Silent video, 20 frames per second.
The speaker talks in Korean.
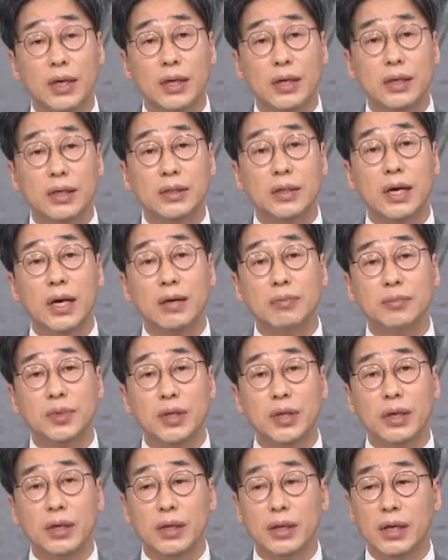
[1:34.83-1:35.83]
그
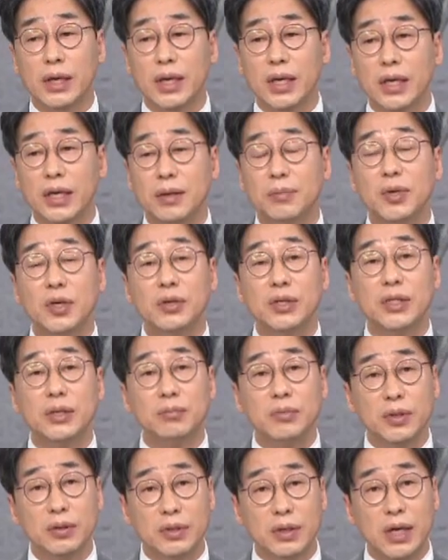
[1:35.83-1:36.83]
사람들이 이미
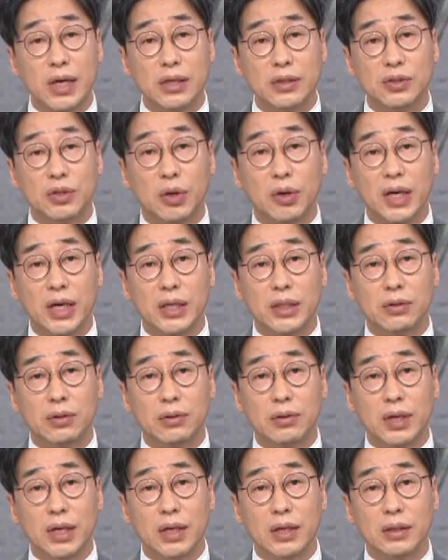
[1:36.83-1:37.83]
의심인가는 정황이
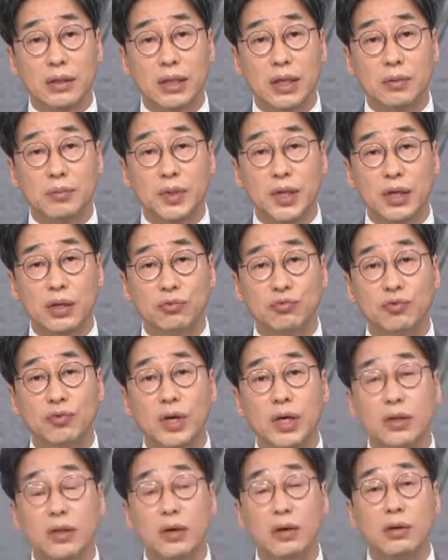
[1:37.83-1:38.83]
드러났기 때문에
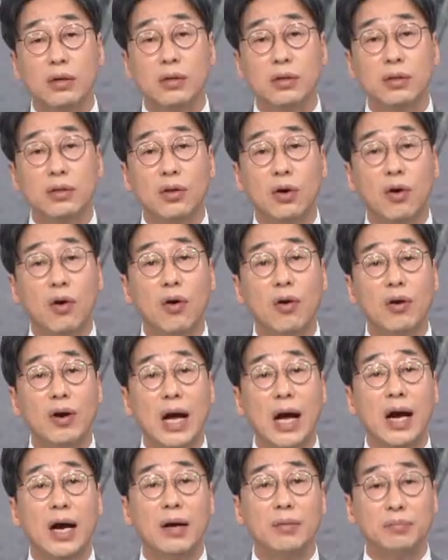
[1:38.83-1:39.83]
누가 더, 더
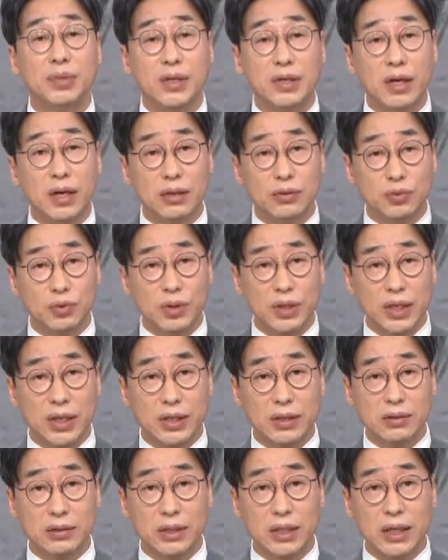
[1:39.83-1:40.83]
강한 비난을
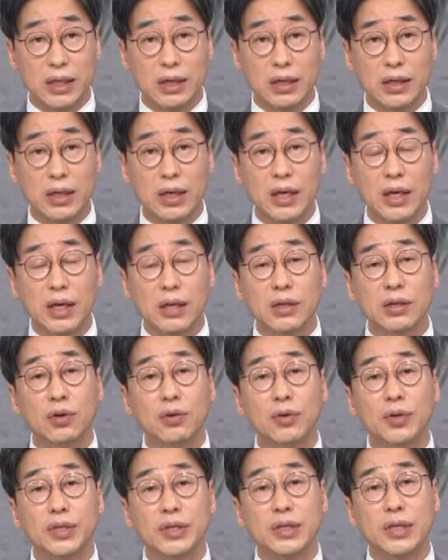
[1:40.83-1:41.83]
쏟아냈느냐 네. 이런
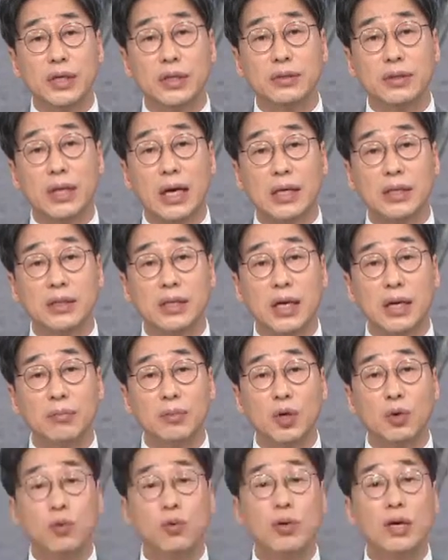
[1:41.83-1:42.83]
것에 대해서 다른 사람이
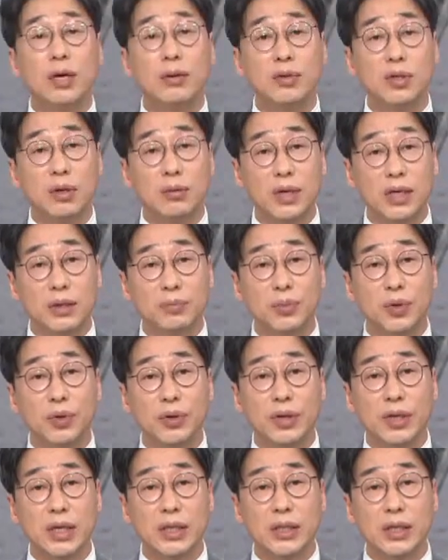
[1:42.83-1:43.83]
공감을 더 많이
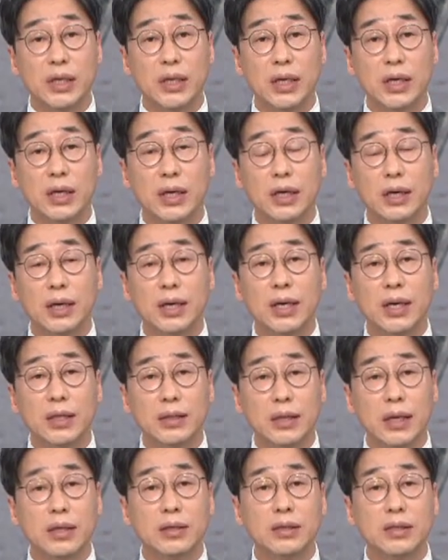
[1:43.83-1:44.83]
표현하니까 음.
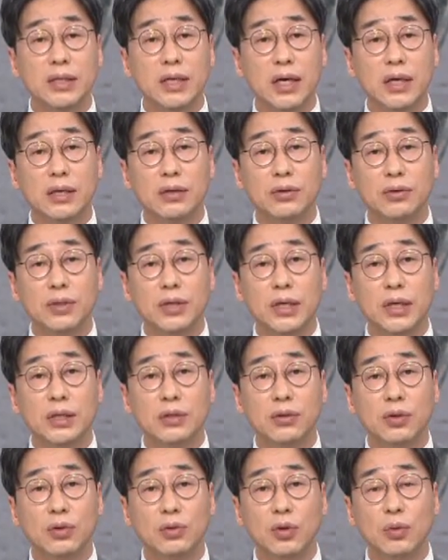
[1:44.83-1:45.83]
댓글이나 이런
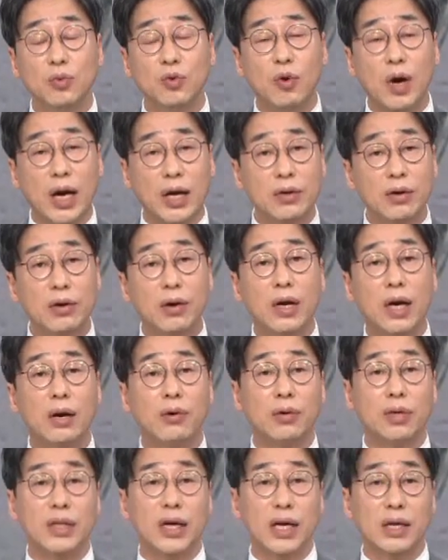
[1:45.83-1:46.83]
데에서 너무
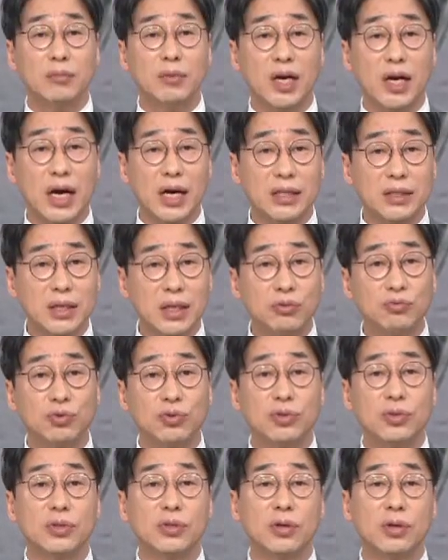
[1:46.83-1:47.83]
과격하거나 아니면
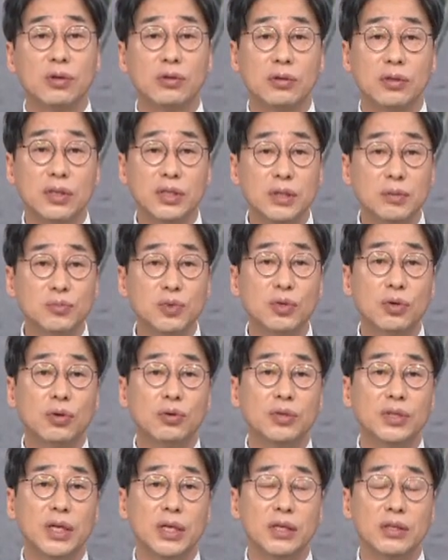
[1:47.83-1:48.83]
가짜뉴스성
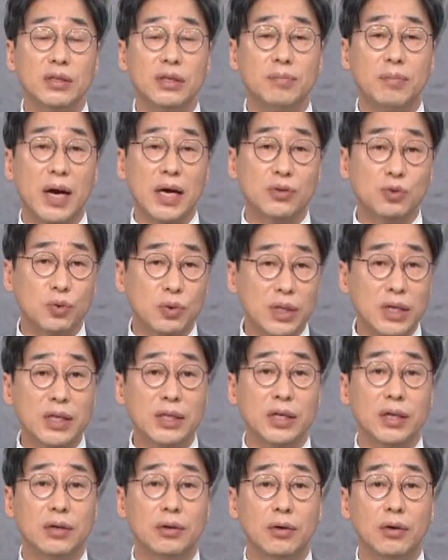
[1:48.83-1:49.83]
의심스러운 얘기들을 막
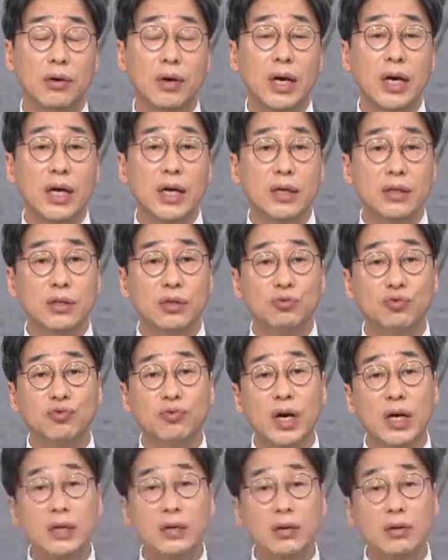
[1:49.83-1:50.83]
쏟아내요. 네. 근데
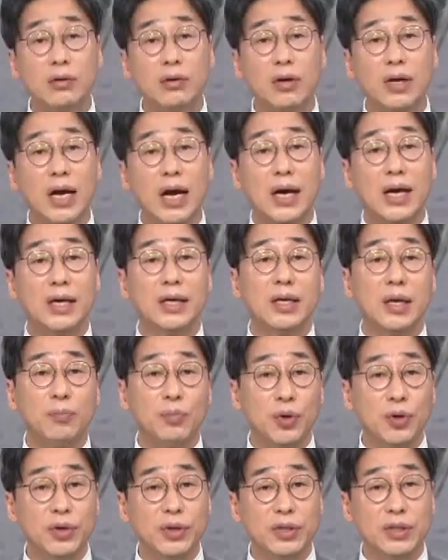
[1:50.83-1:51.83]
누가 더 그걸 강하게
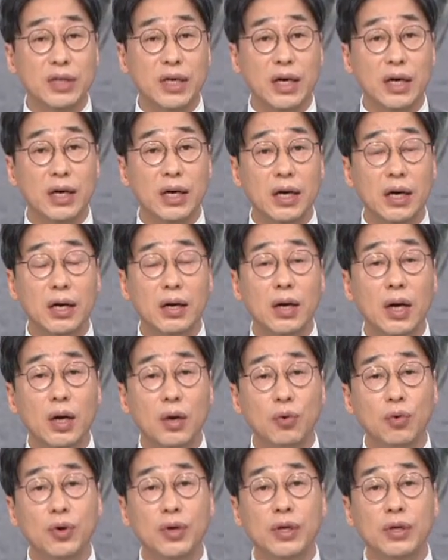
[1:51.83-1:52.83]
표현하냐가
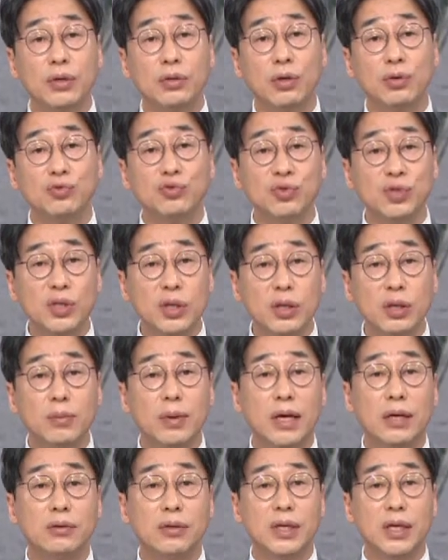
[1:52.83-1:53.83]
오히려 더 추천을
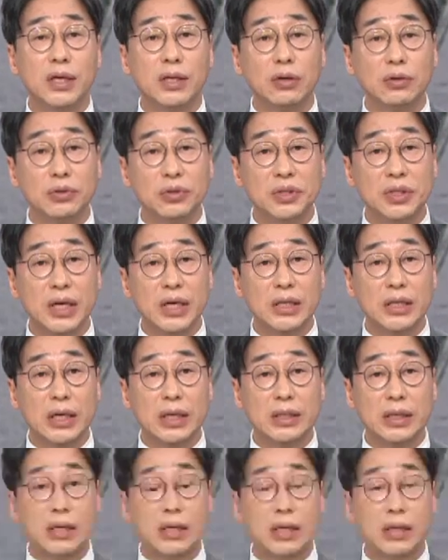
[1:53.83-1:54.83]
받거나 이런 현상이
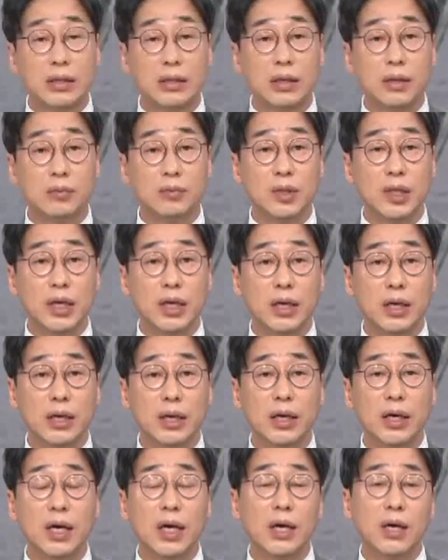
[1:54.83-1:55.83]
나타나기 때문에
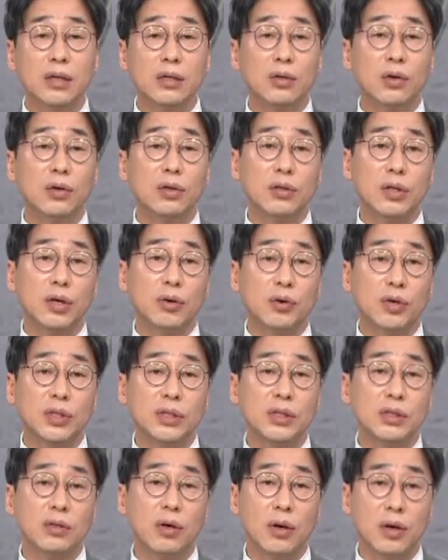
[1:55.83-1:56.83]
네. 그럴 때
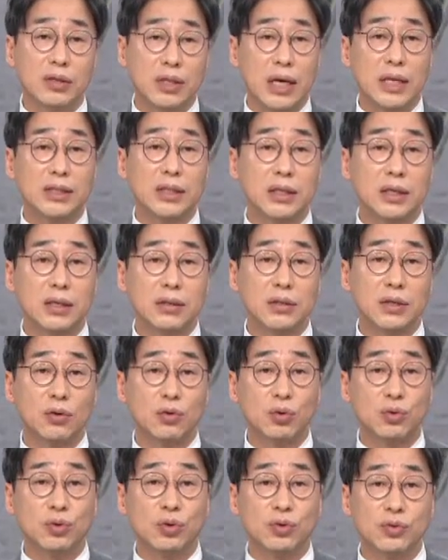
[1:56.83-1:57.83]
훨씬 더 당사자들이
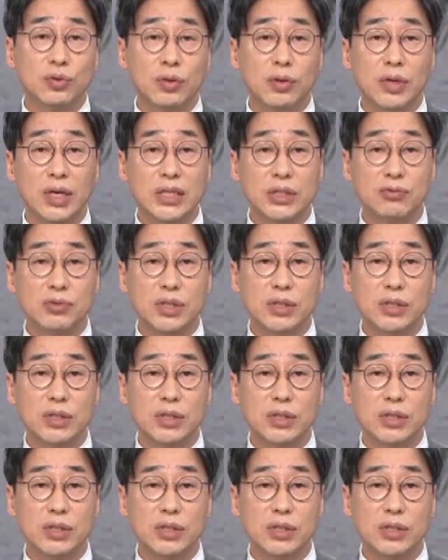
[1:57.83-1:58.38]
고통스러워할 수